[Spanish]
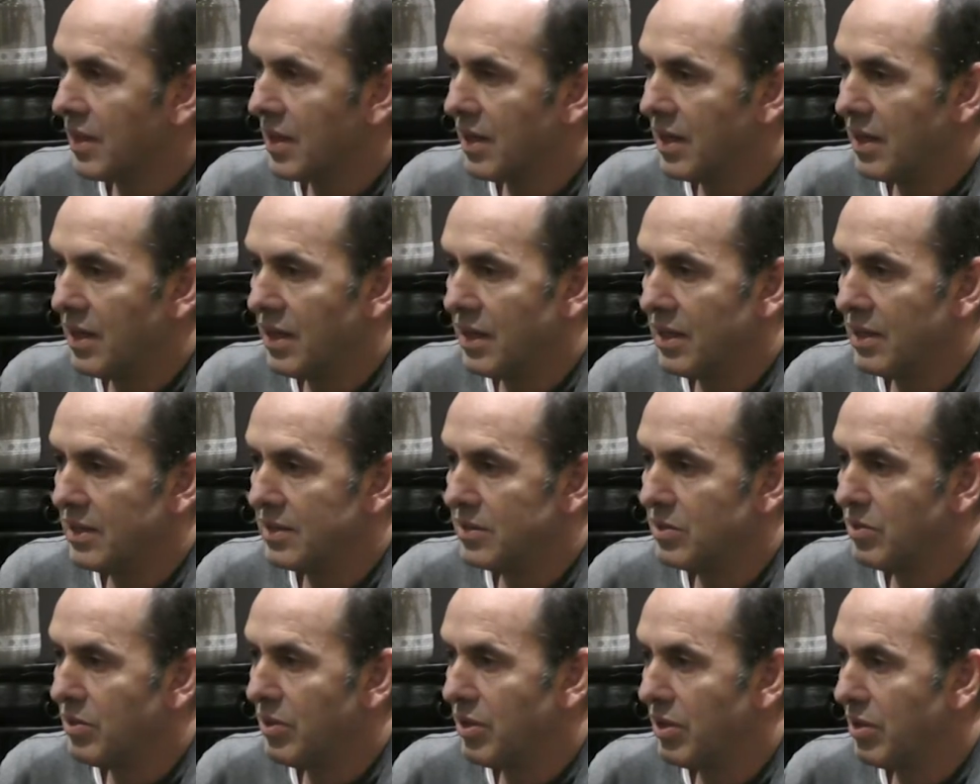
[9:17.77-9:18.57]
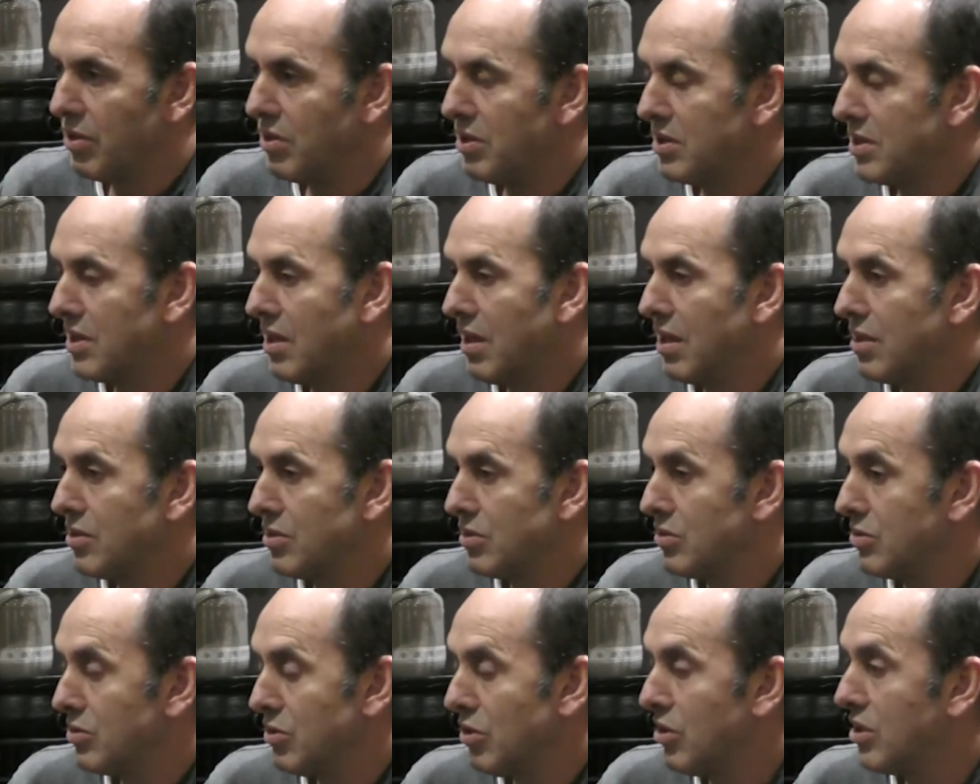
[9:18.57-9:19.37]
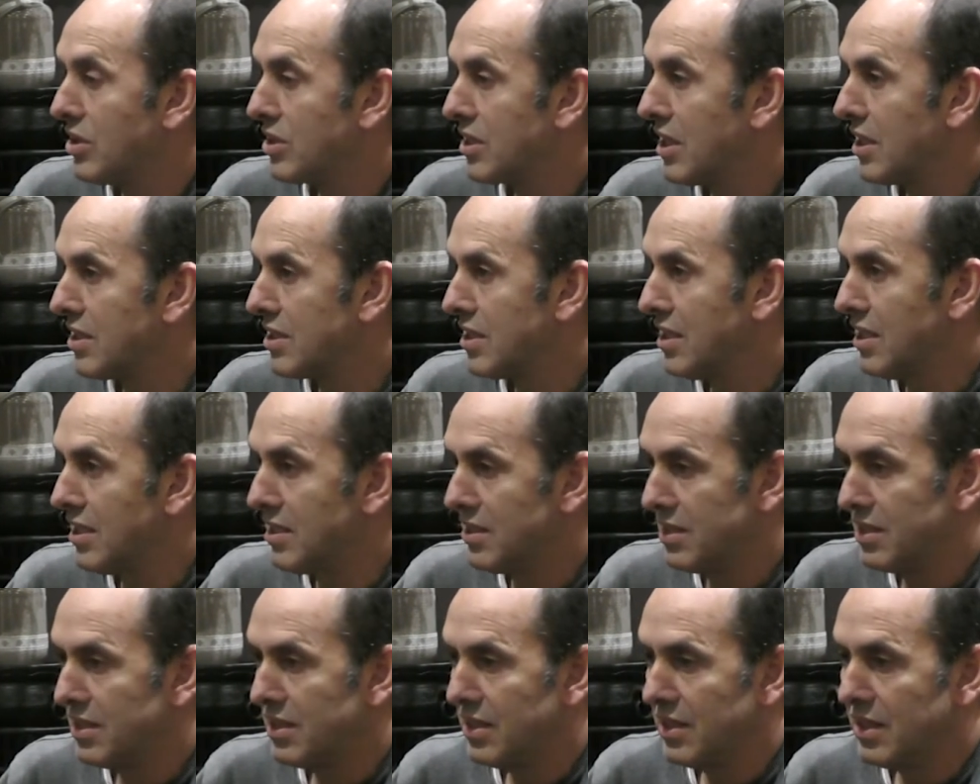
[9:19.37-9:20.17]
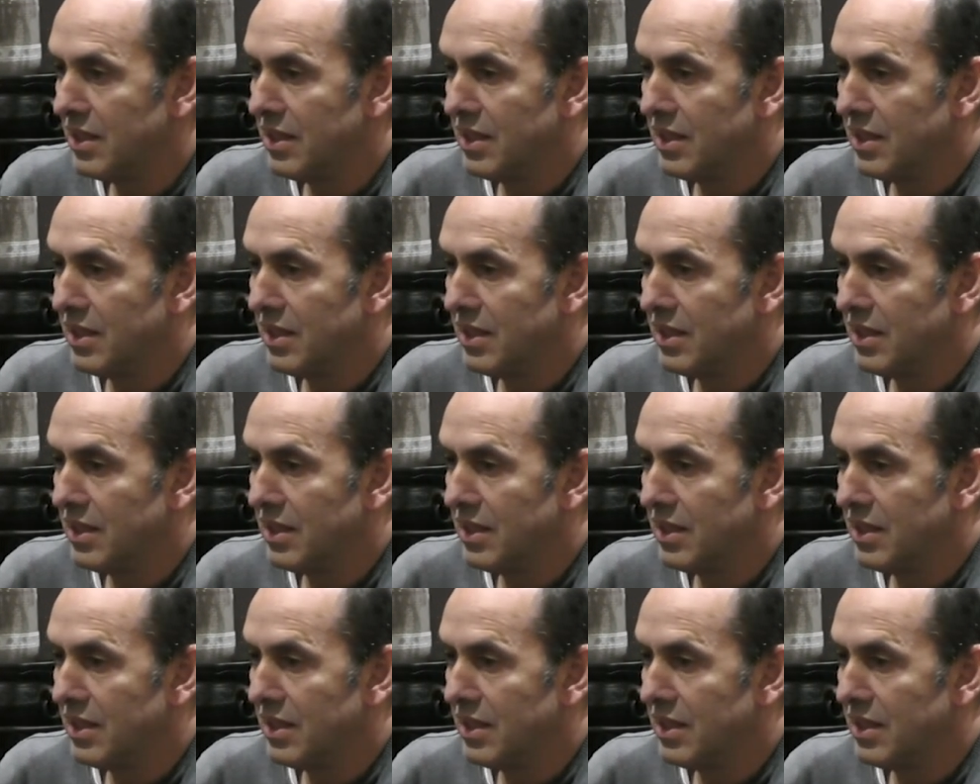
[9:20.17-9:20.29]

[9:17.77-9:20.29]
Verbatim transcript: Las subvenciones son escasas,